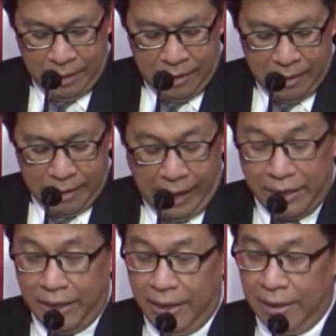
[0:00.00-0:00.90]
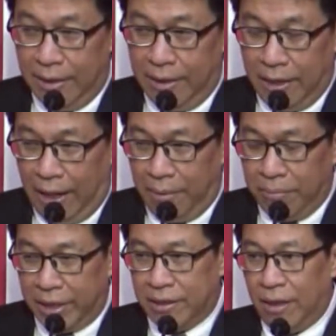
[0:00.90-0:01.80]
Nyanyi di dalam
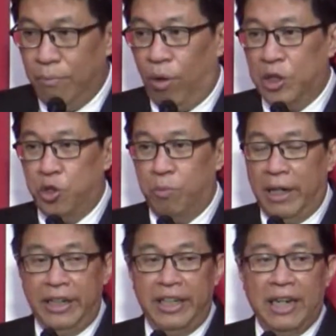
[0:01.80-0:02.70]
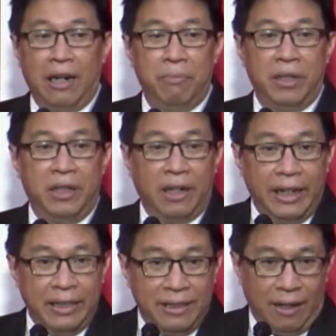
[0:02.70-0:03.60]
Kristen bukan cuma di dalam
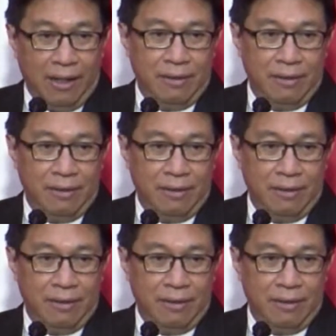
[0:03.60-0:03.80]
gereja,